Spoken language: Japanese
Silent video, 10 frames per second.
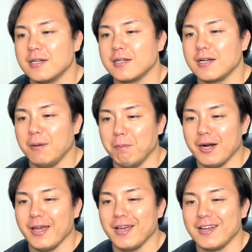頑張
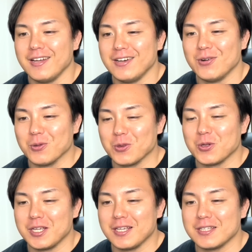れ本当
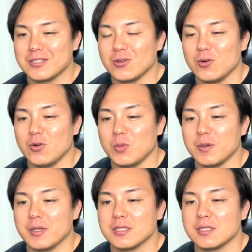にそう思い
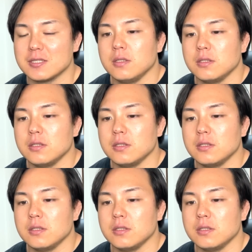ます